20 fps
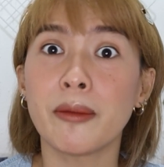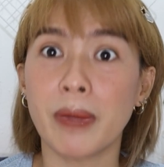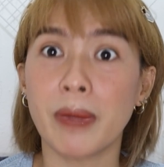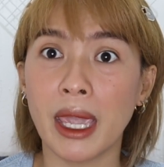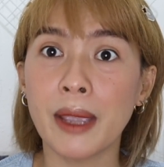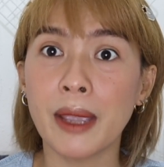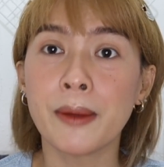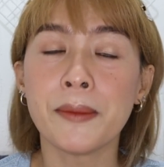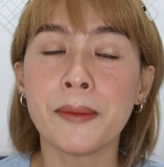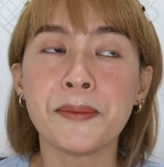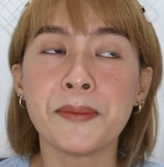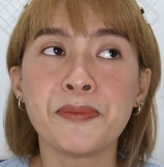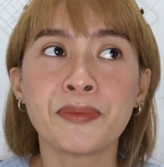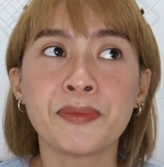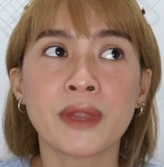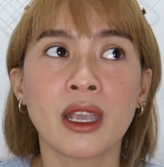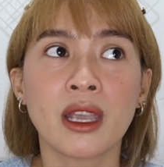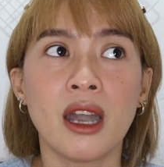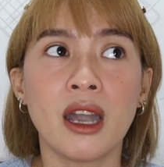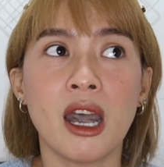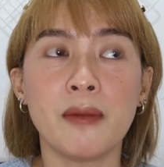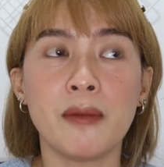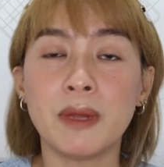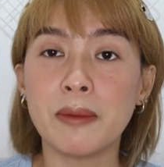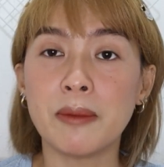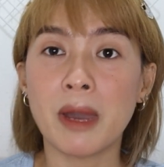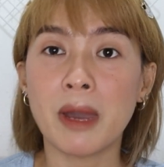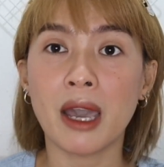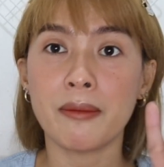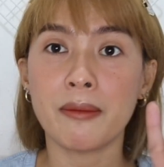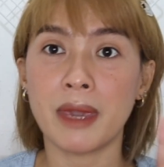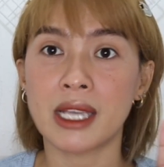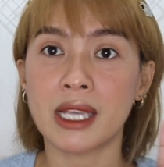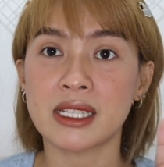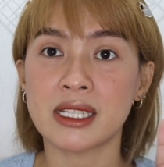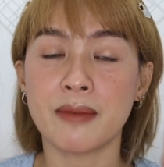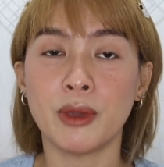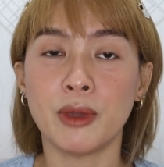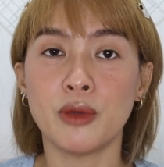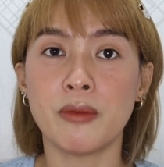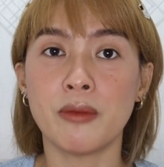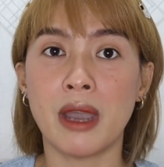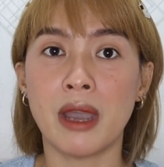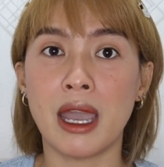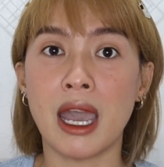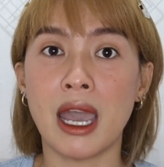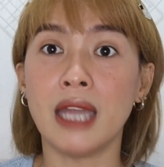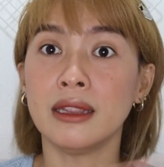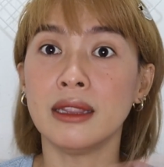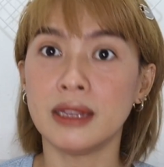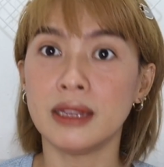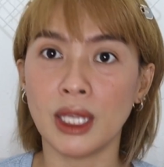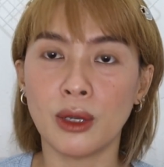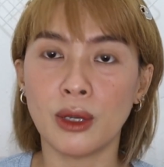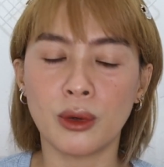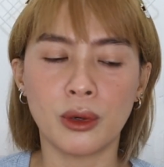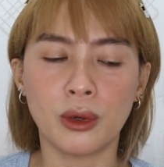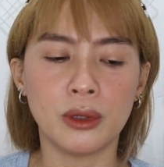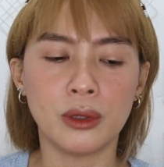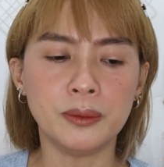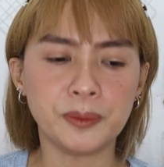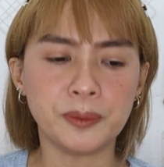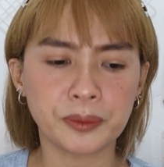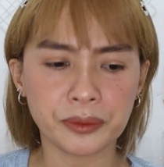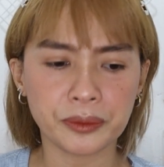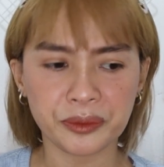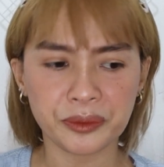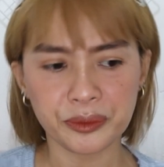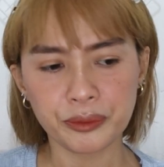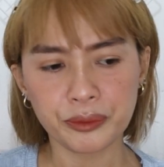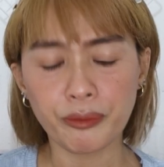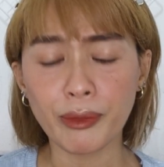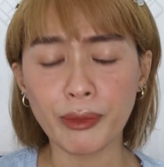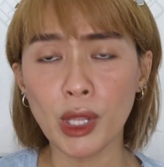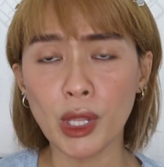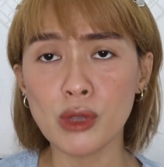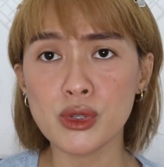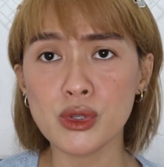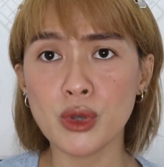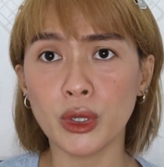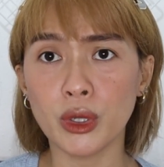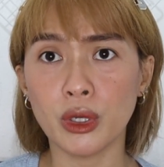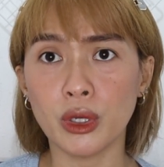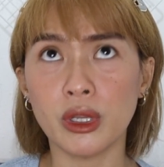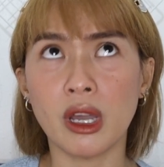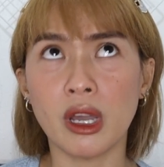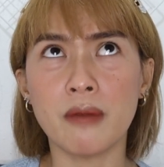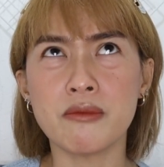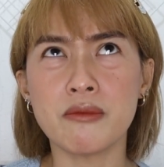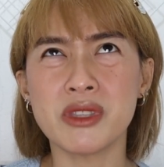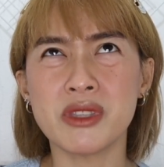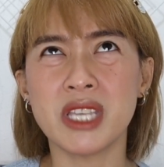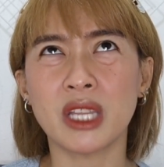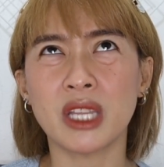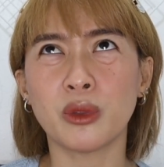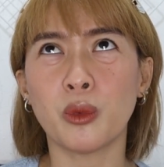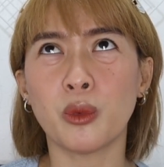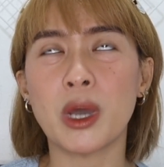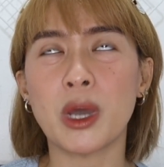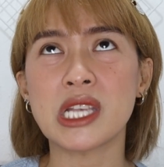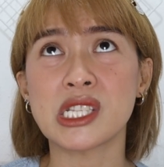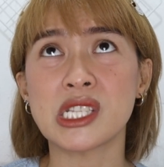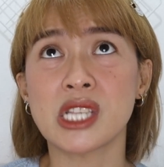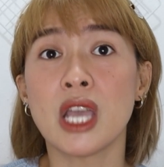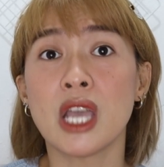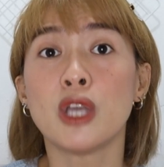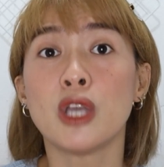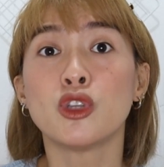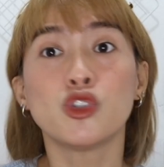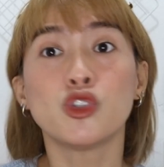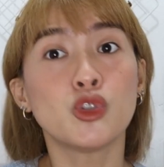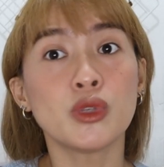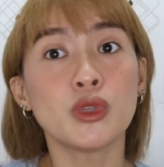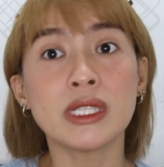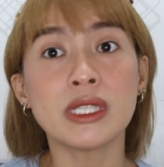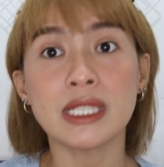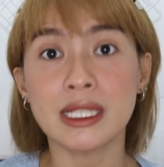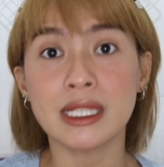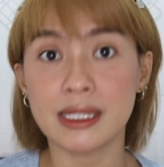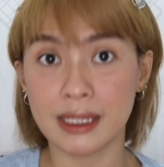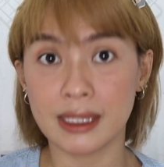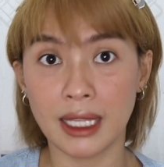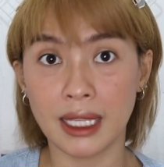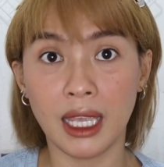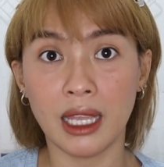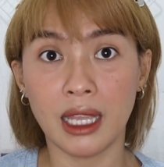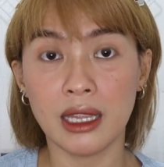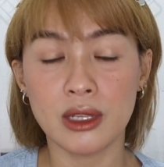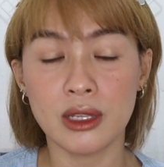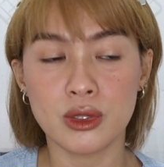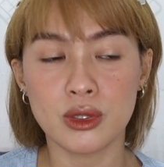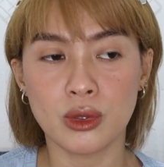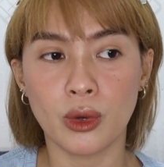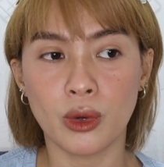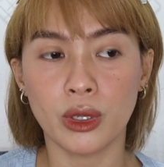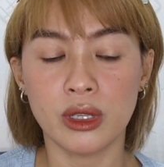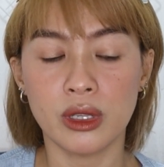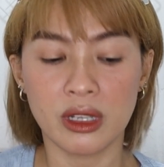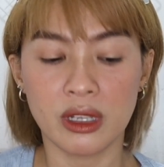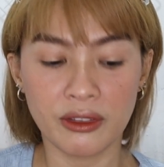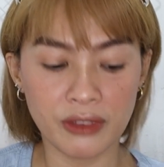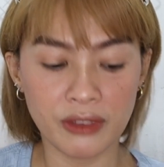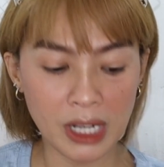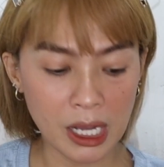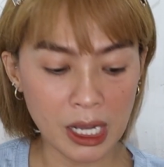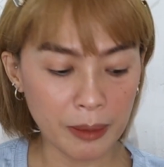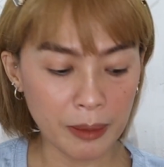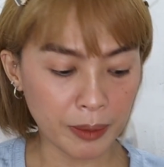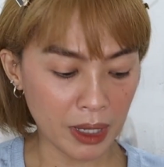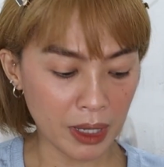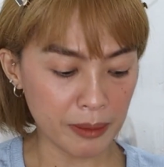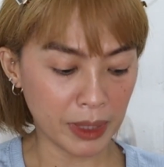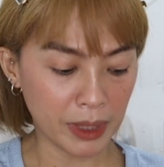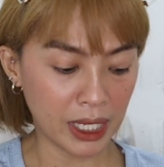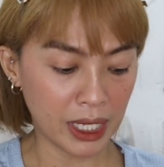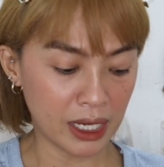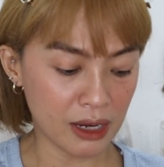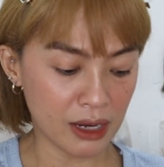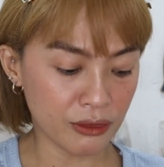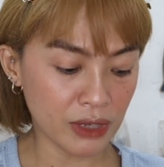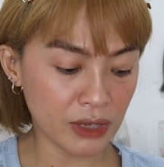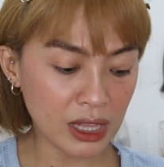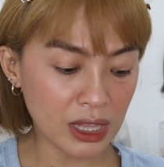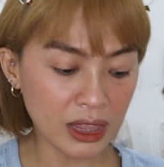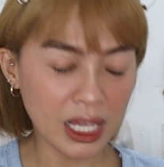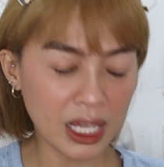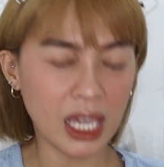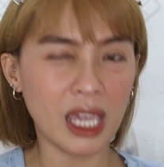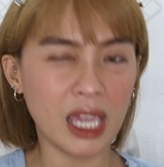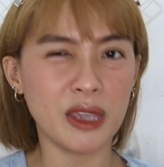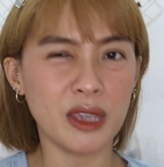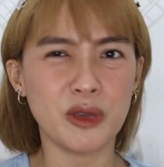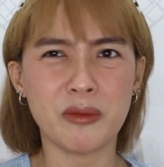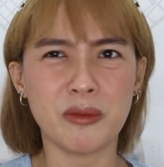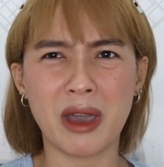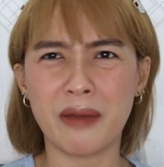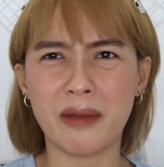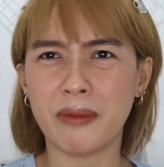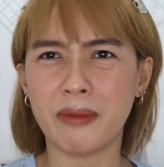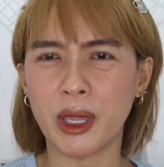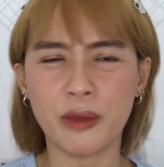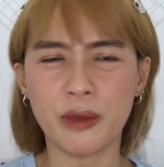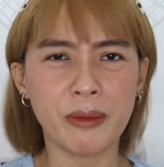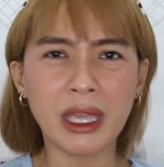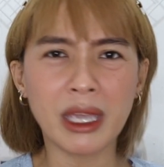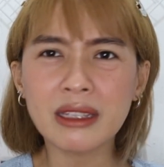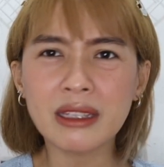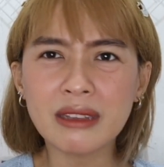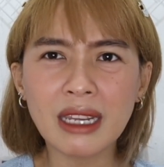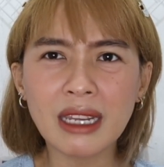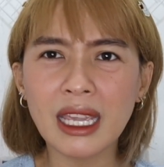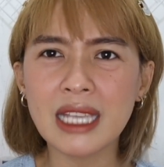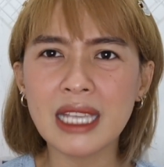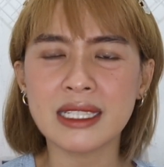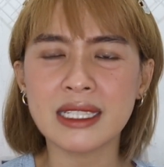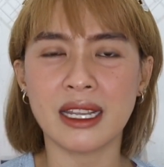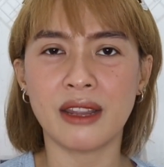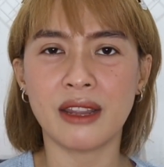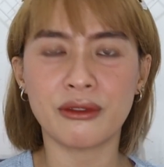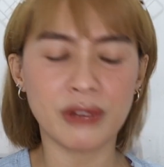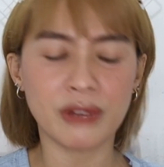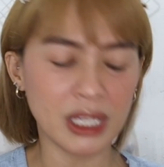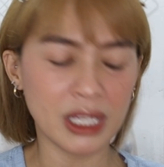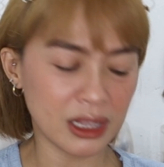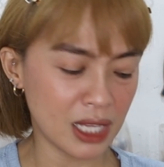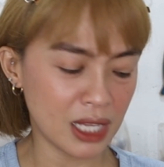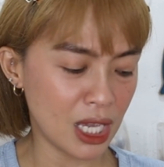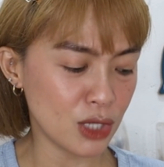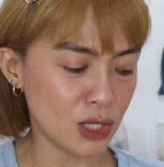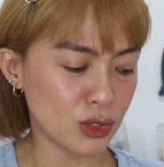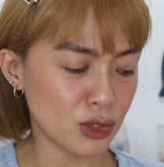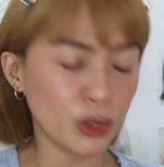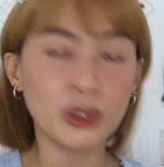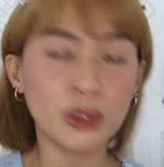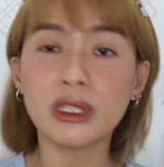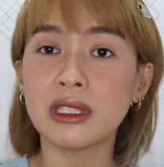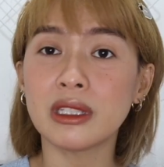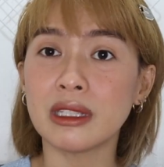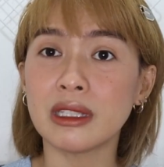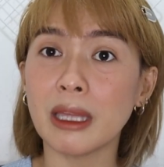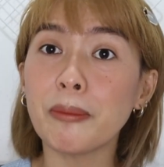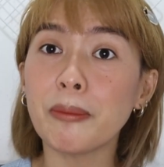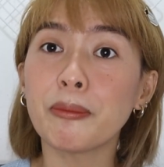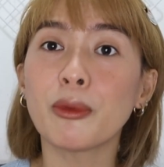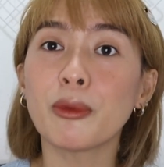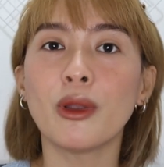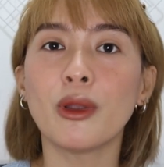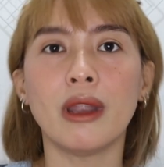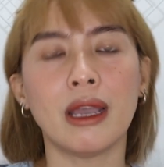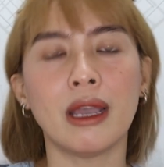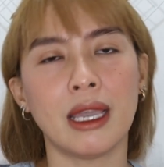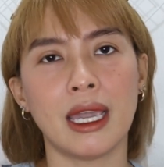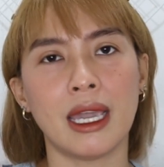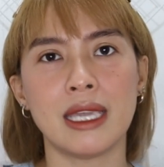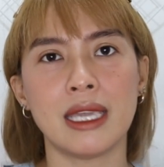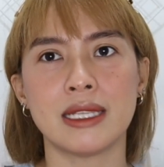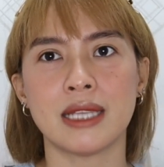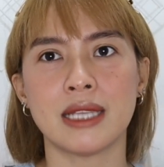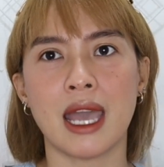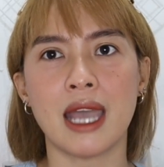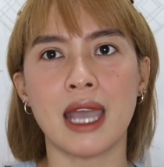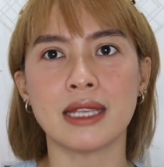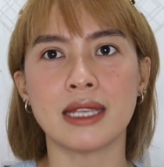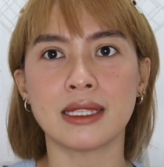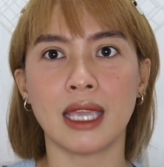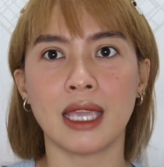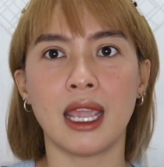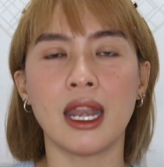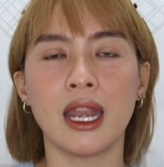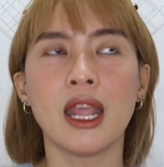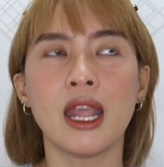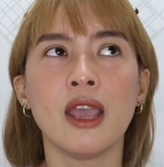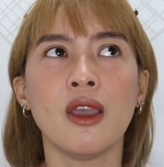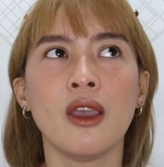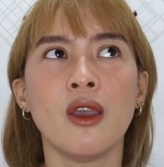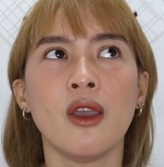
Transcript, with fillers: kami. Um, lima kami, kasama yung mga auntie ko. So, yun, um, that was June 16. So, yun, nag-fill up kami and everything, yung mga biometrics and everything. So, yun, tip ko lang guys ha, as in,